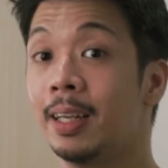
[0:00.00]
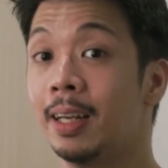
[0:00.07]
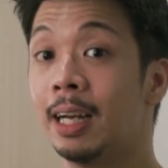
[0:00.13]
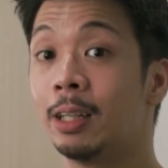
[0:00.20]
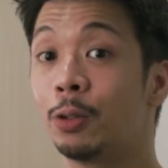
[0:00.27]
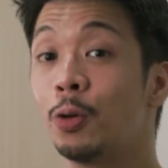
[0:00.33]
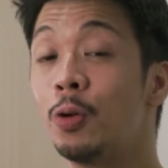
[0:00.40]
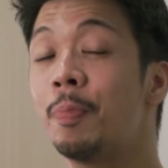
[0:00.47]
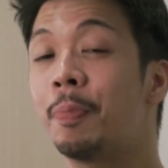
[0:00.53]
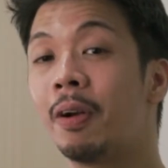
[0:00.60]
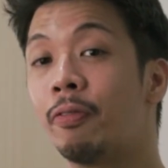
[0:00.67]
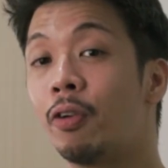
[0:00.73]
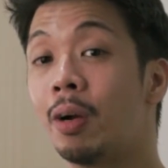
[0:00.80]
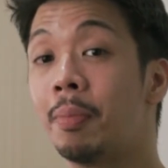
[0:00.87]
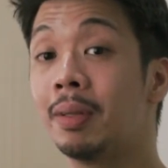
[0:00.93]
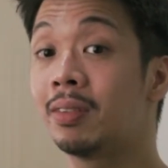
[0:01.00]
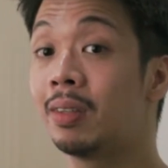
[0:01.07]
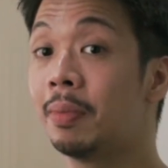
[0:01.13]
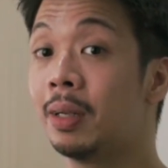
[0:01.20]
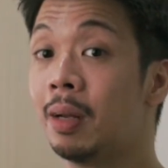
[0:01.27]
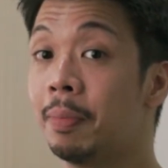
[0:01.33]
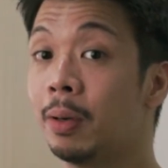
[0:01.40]
At kung performance
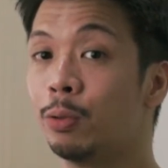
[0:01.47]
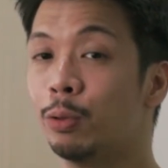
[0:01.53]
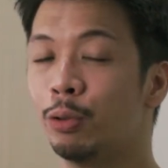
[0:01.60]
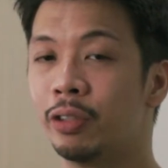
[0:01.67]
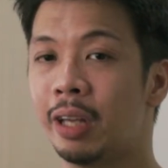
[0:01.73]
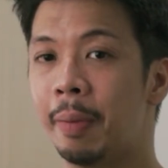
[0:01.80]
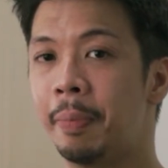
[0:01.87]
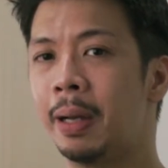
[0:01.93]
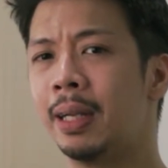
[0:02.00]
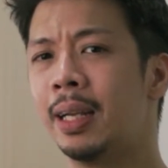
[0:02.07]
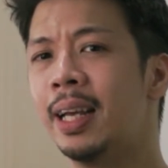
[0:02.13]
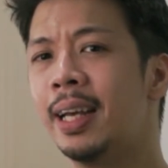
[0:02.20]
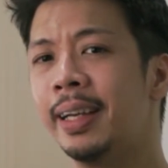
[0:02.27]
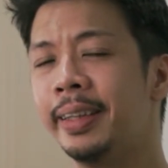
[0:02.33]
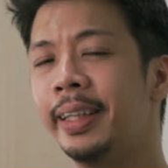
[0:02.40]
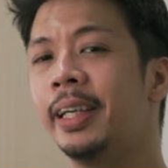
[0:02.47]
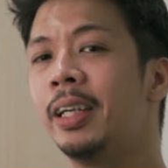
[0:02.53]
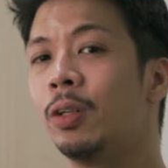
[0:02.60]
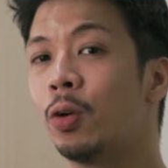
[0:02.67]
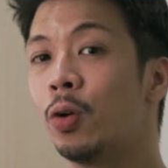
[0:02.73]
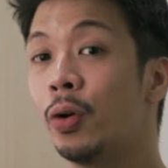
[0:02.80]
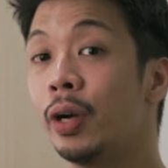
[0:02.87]
naman ang pag-uusapan,
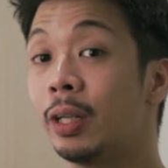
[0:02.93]
tingin ko